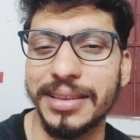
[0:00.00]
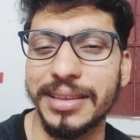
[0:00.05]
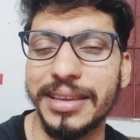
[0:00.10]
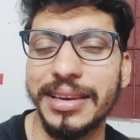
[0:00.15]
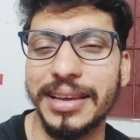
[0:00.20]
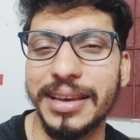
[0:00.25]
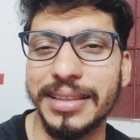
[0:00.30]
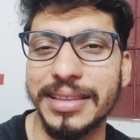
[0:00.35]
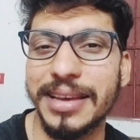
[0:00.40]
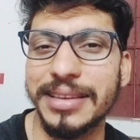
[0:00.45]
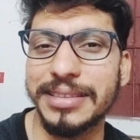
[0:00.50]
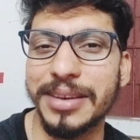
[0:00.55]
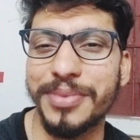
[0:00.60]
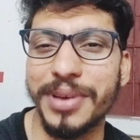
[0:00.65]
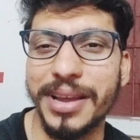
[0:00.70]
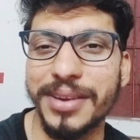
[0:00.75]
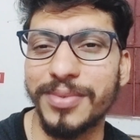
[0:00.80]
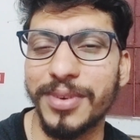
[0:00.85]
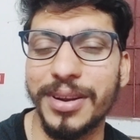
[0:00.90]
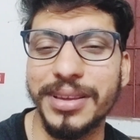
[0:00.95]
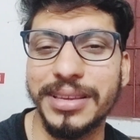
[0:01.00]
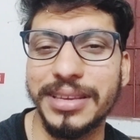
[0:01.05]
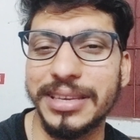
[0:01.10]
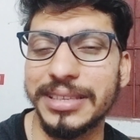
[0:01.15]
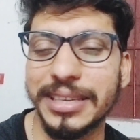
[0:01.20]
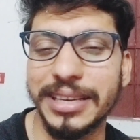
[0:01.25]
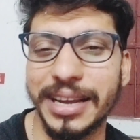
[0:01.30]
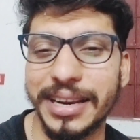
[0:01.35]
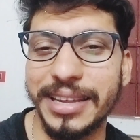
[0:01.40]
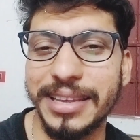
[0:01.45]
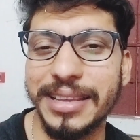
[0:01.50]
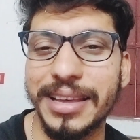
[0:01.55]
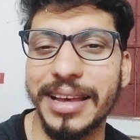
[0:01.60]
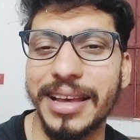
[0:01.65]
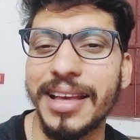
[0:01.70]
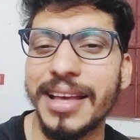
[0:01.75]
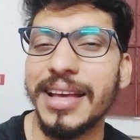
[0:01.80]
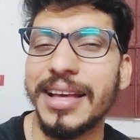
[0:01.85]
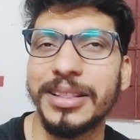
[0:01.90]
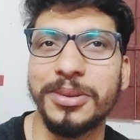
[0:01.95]
इनके जैसा फैन फॉलोइंग किसी का नहीं है
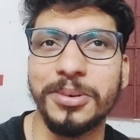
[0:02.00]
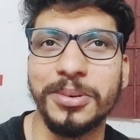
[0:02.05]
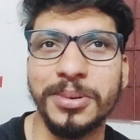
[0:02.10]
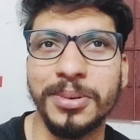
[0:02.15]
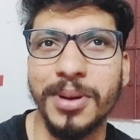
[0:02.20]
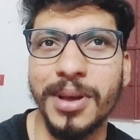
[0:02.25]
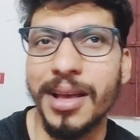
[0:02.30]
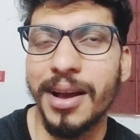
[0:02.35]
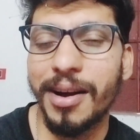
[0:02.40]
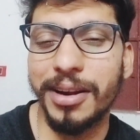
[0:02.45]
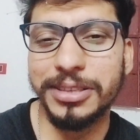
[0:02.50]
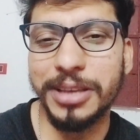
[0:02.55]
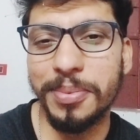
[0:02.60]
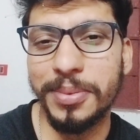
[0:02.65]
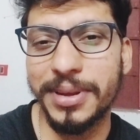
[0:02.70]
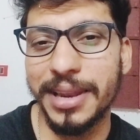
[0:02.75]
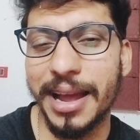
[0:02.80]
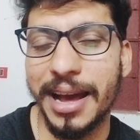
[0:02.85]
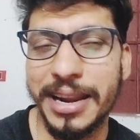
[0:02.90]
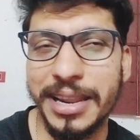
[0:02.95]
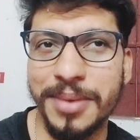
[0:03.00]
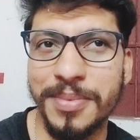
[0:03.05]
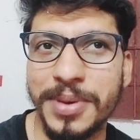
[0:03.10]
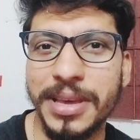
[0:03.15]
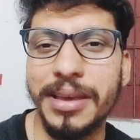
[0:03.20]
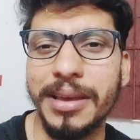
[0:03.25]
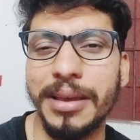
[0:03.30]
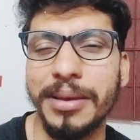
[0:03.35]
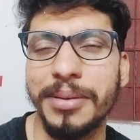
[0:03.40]
तो और सब खिलाड़ी भी